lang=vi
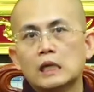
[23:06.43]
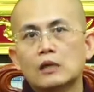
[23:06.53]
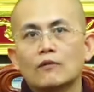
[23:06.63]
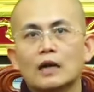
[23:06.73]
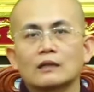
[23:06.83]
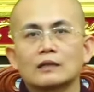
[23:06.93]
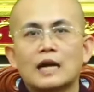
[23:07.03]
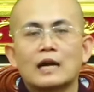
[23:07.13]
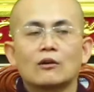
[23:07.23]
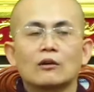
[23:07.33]
và người
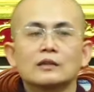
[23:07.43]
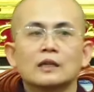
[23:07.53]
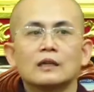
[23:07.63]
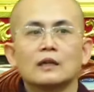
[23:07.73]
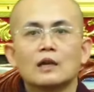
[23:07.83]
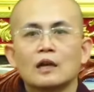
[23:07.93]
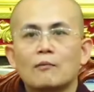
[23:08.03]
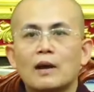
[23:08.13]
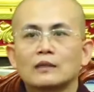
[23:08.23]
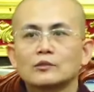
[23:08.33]
ta có thể
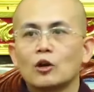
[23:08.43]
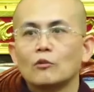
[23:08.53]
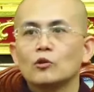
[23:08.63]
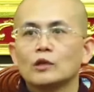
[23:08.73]
mang cho bụi